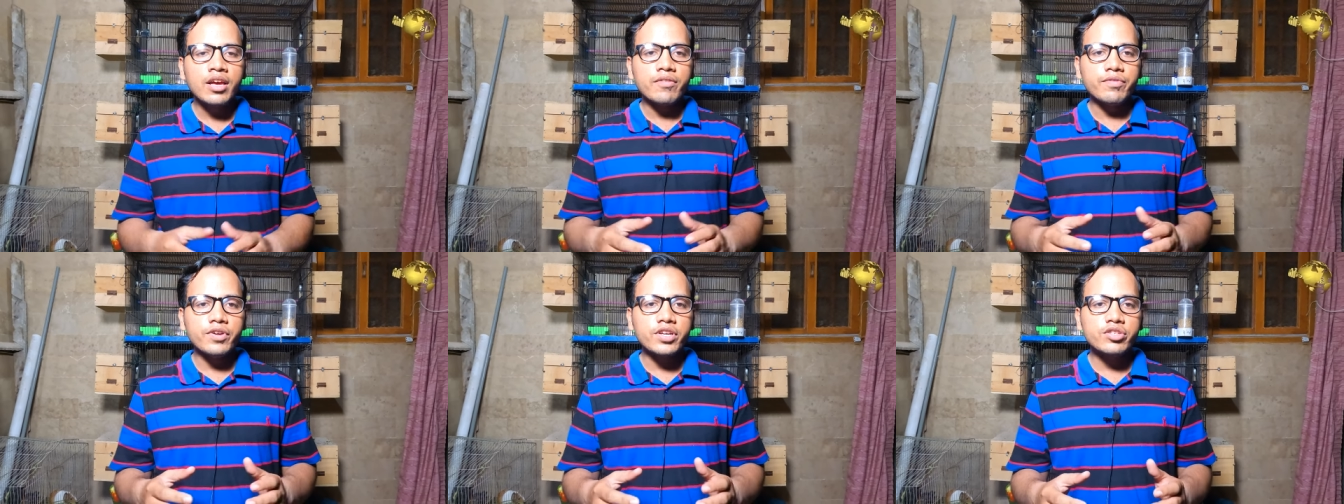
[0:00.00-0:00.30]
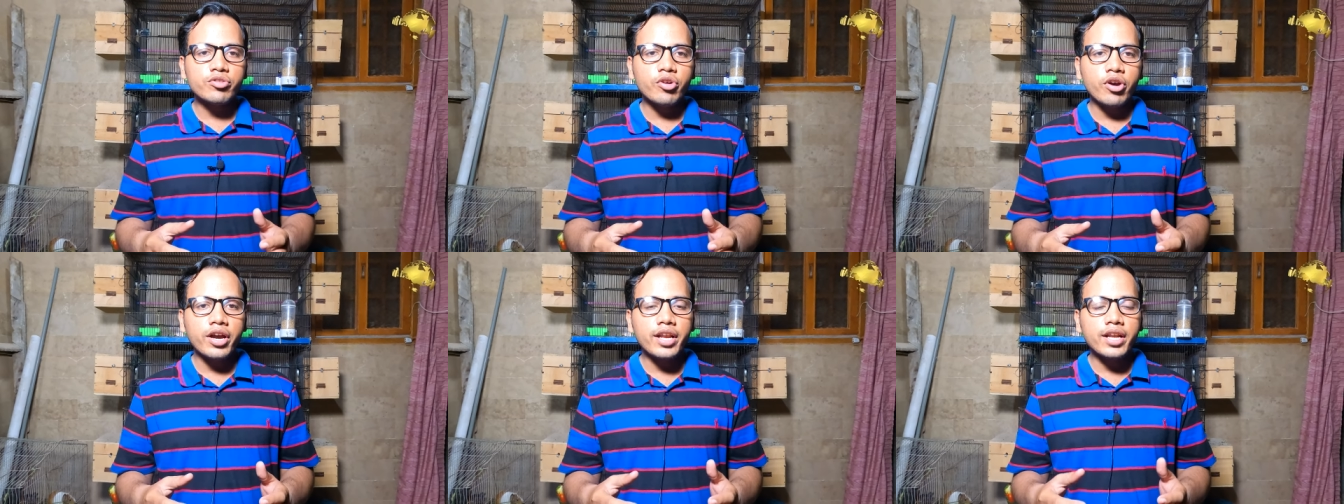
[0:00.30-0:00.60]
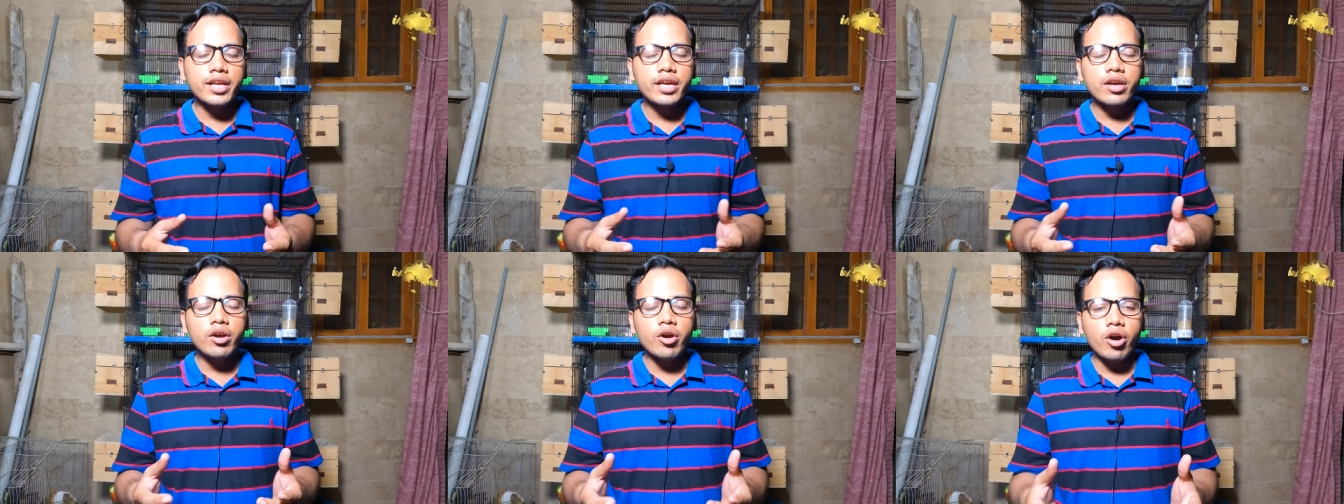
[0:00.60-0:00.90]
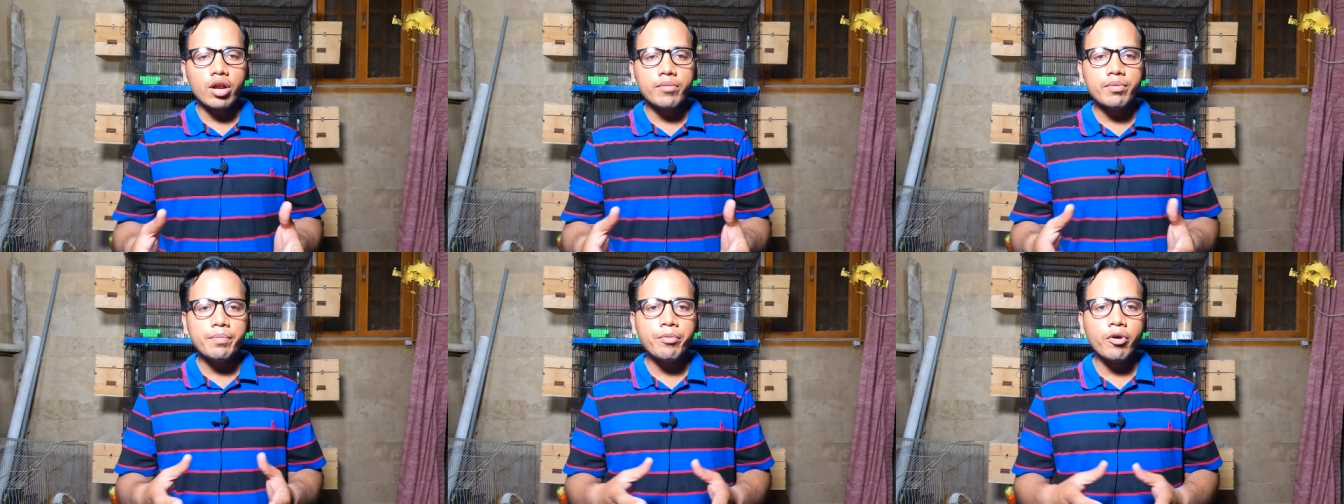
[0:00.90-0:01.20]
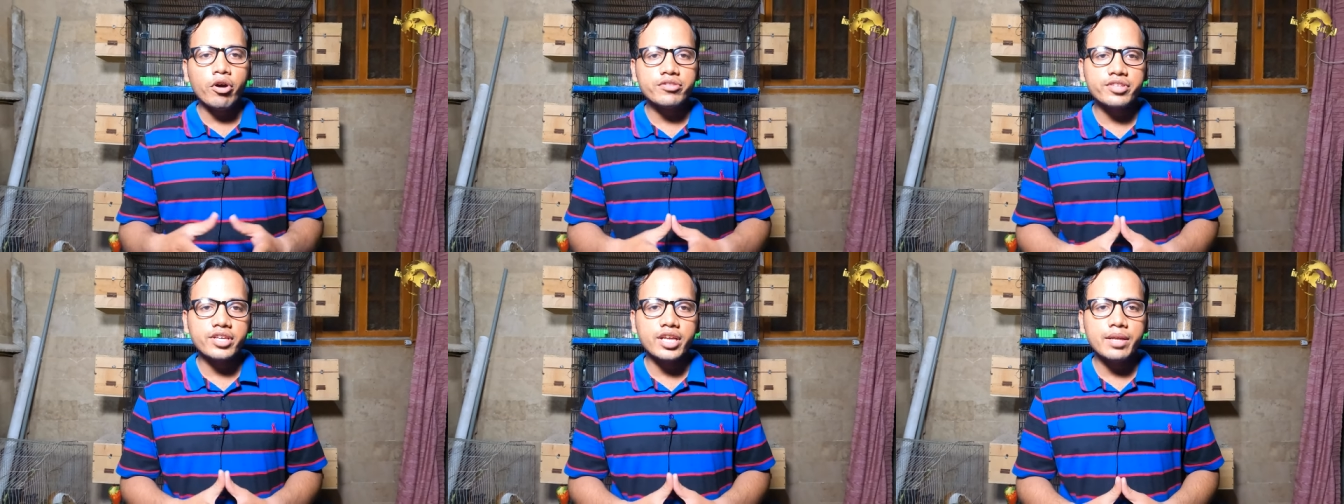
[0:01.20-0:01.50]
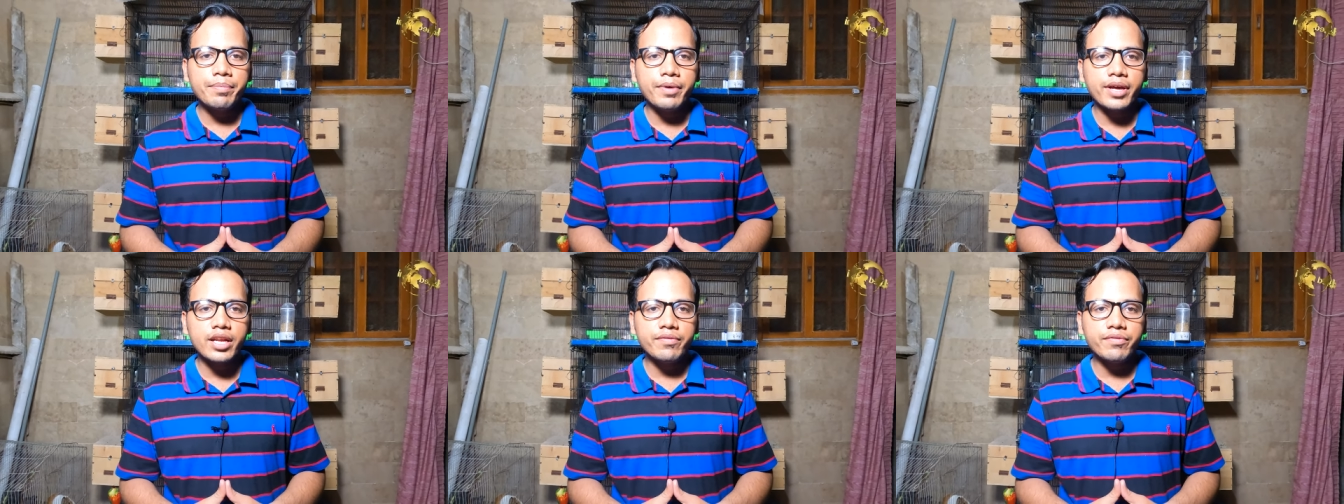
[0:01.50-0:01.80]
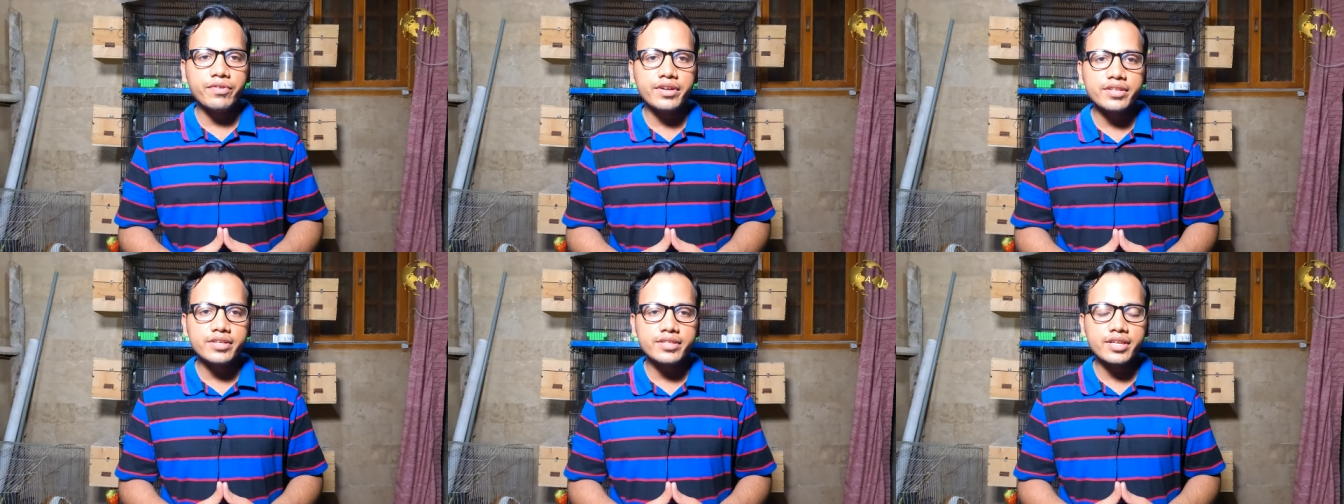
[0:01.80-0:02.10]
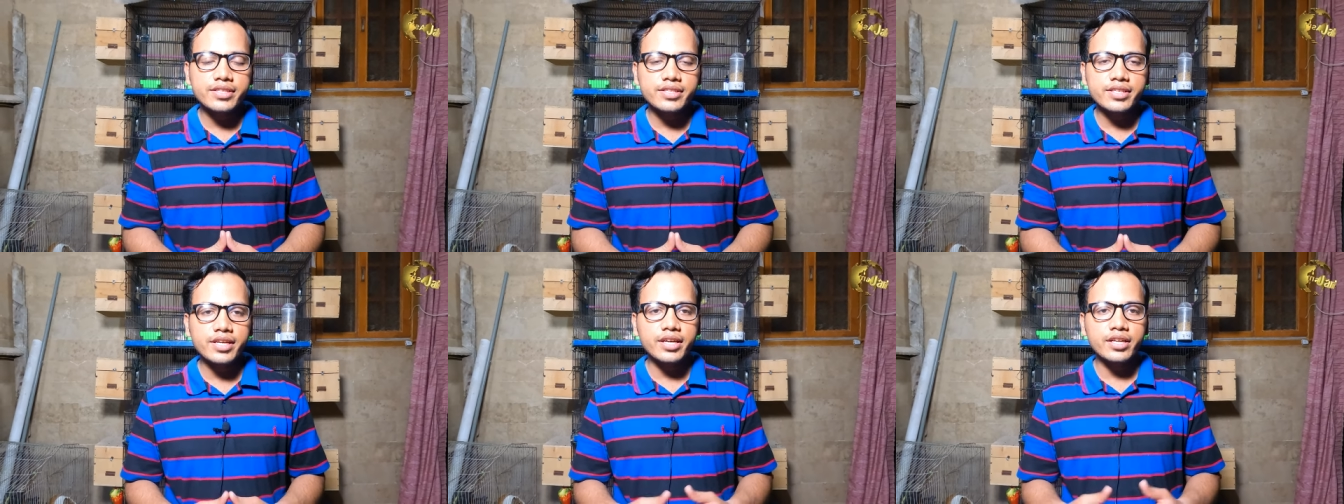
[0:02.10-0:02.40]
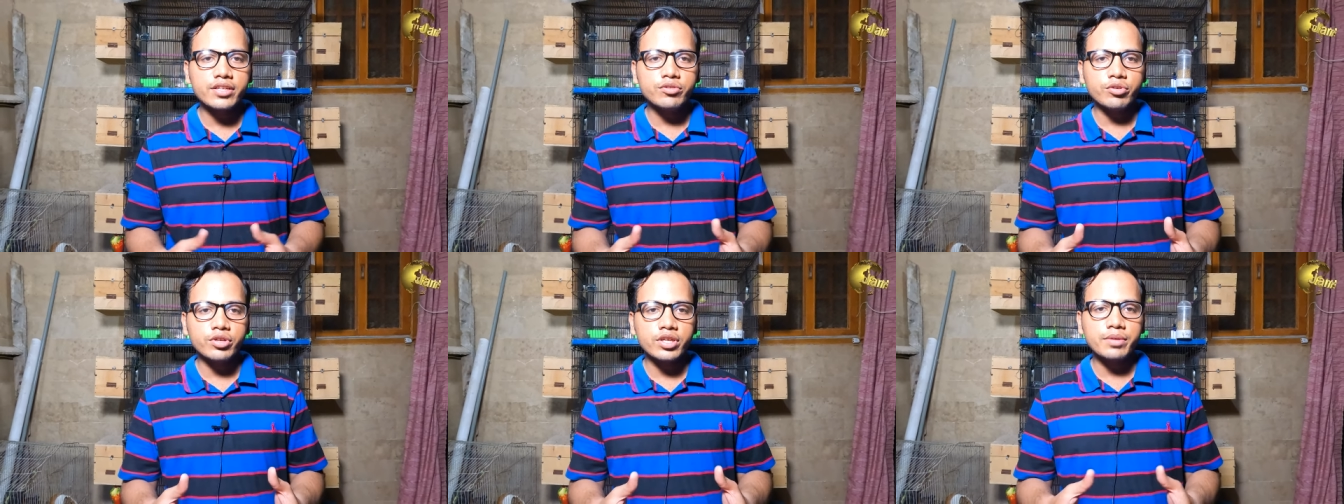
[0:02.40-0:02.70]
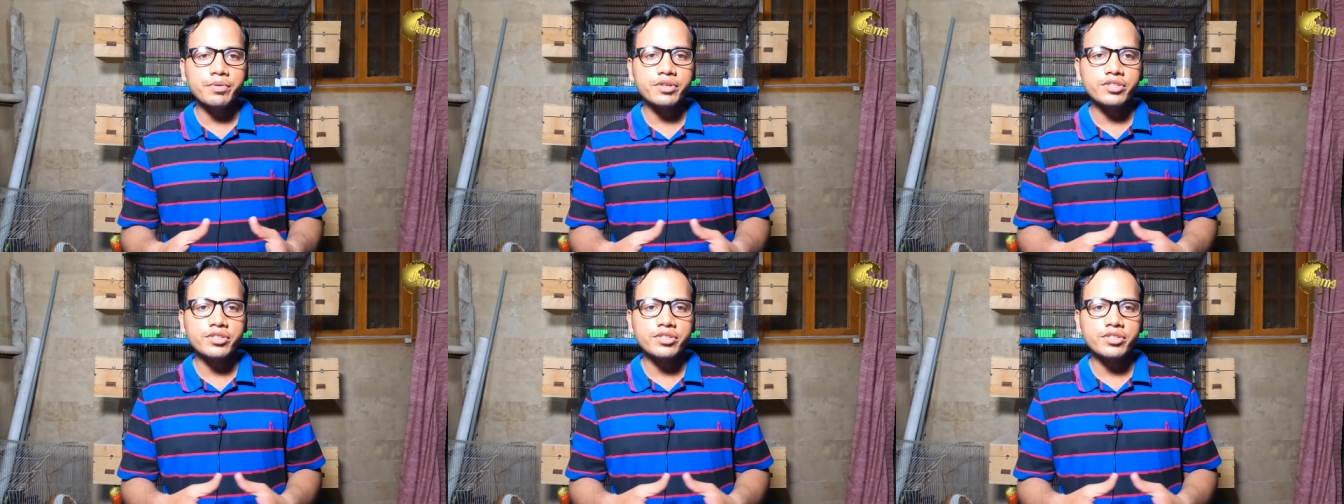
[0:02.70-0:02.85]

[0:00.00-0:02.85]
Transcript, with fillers: फ़िश ऑयल के और भी बहुत सारे बेनिफिट्स हैं जैसे अगर छोटे